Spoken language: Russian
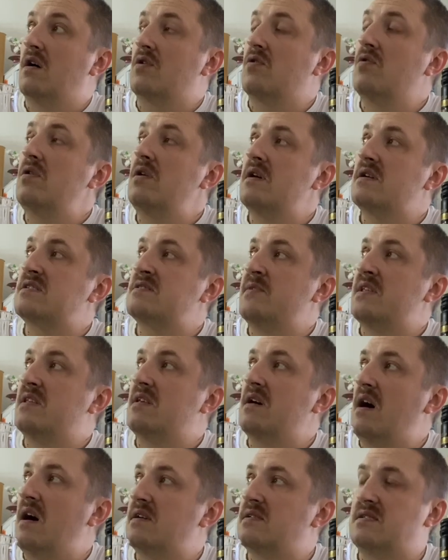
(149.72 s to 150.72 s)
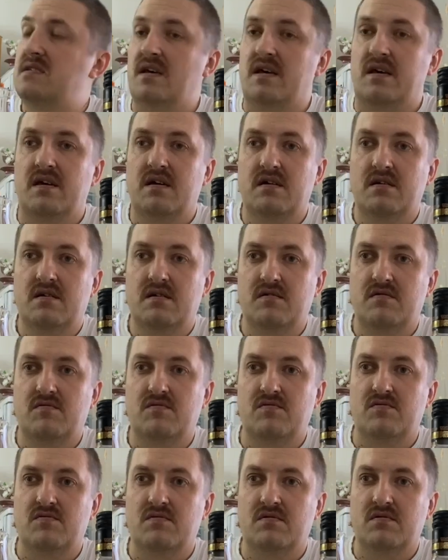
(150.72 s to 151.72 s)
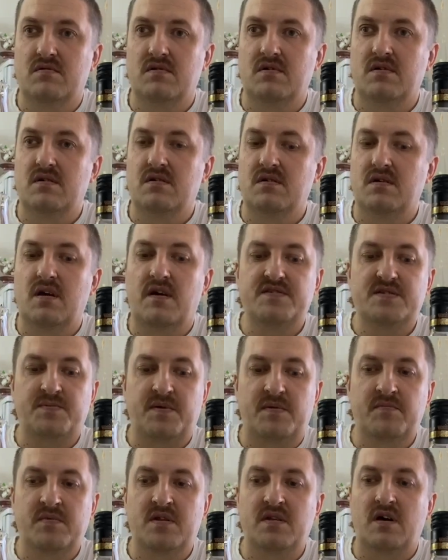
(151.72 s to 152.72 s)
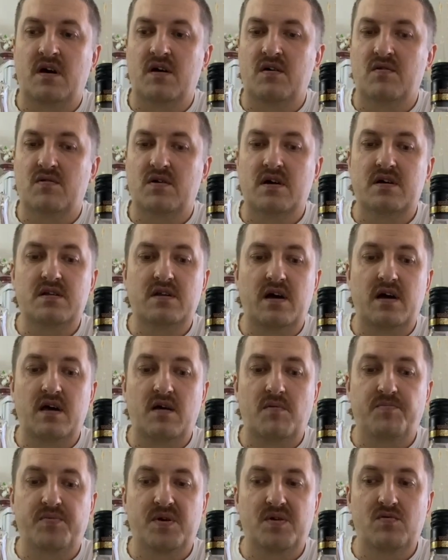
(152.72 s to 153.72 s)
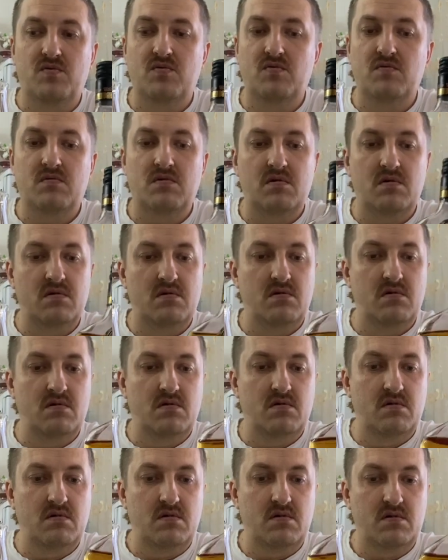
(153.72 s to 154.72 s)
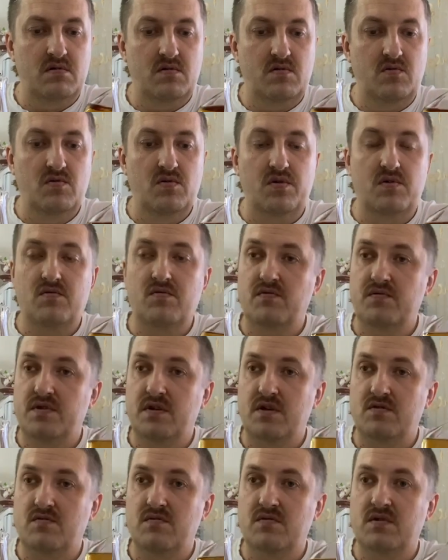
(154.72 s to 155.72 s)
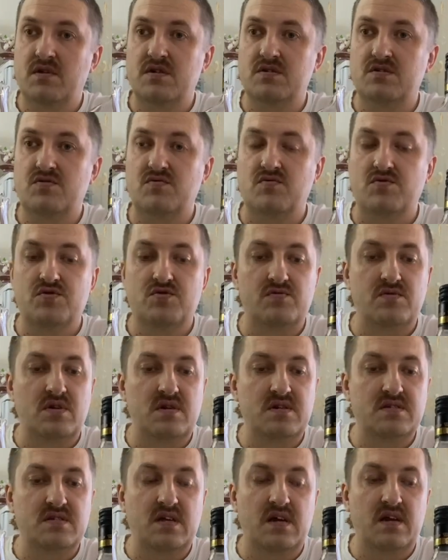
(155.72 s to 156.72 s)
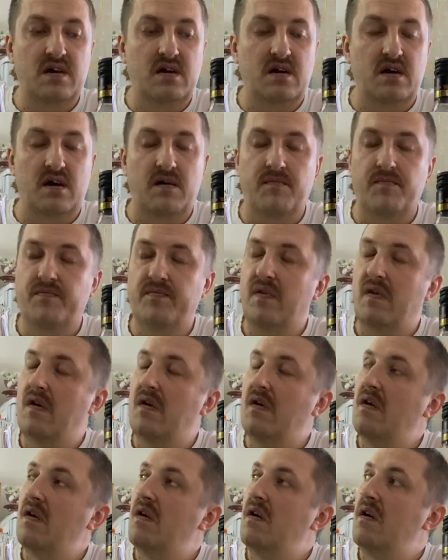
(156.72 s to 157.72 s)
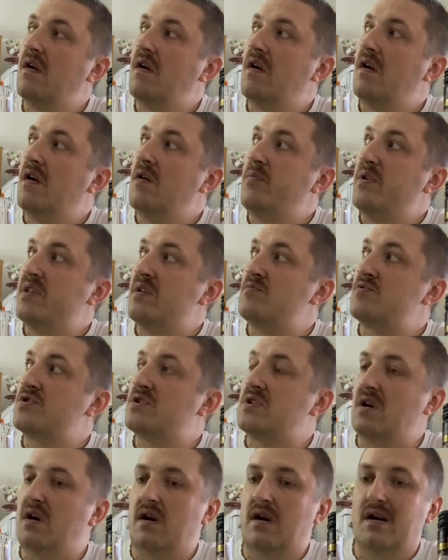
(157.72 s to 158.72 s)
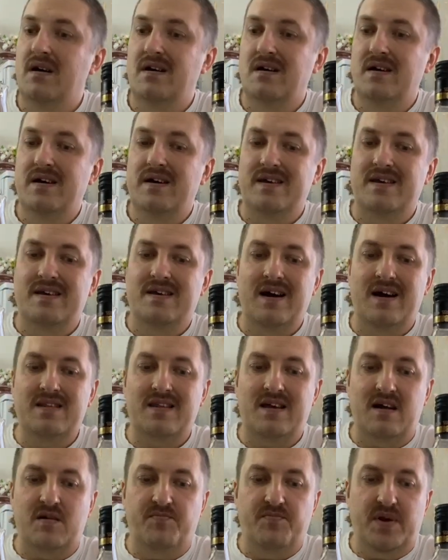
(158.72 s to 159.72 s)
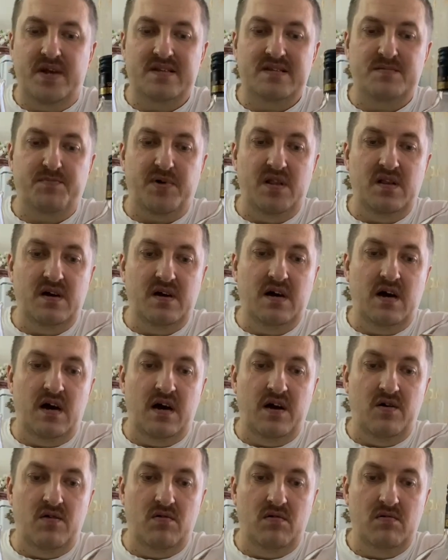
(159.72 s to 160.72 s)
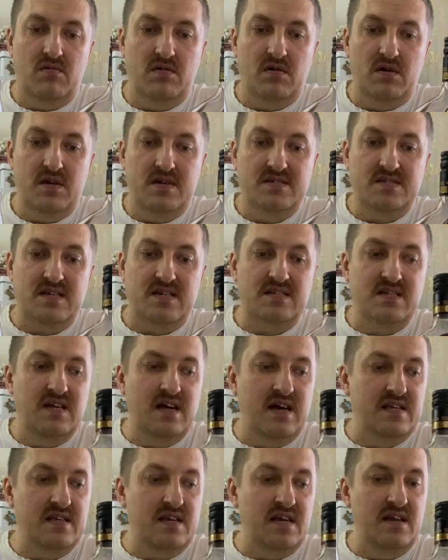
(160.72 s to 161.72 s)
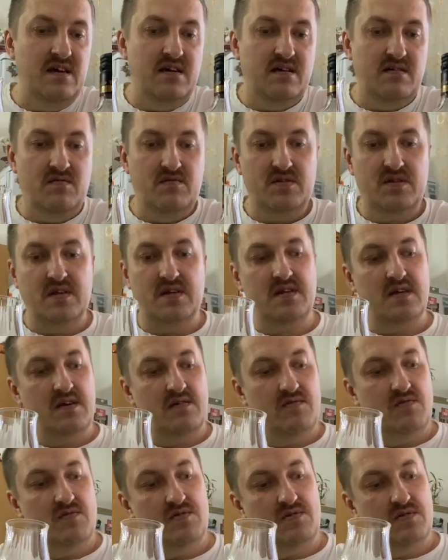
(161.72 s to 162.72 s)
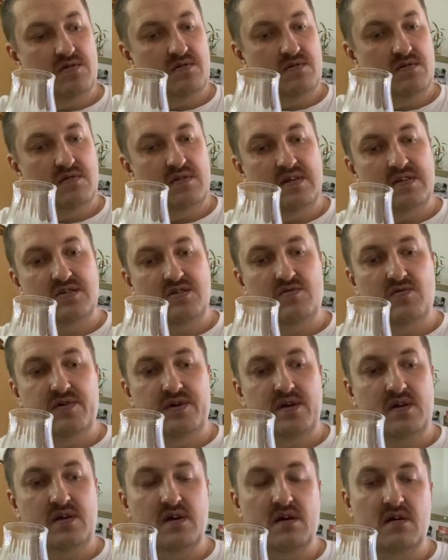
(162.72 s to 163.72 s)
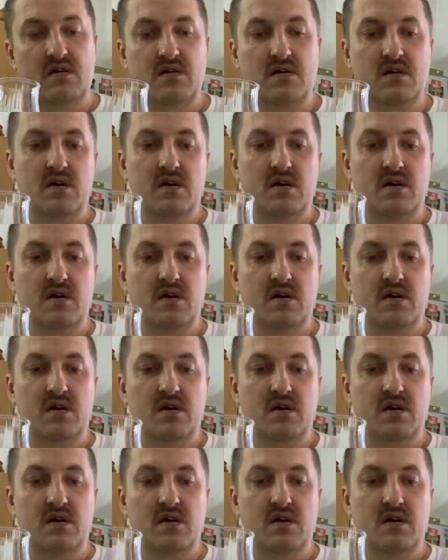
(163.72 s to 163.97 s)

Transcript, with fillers: ролик с метаксой, вот, э, я вспоминаю, когда я пью э, горькую вот эту вот настойку, три старика. Потому что я так предполагаю, создатели вот этой вот настойки,